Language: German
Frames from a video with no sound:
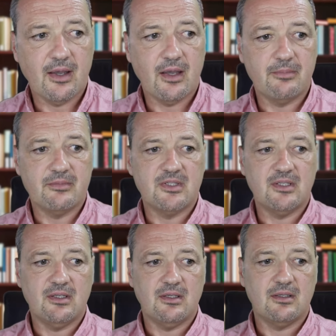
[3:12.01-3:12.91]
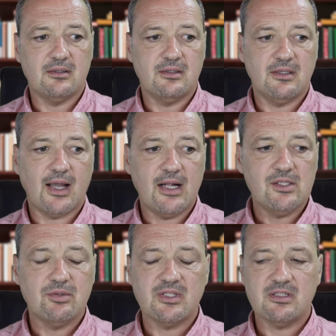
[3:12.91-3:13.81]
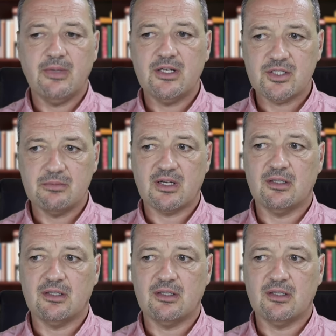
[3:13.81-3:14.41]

ähm, die, die Haltung des Menschen,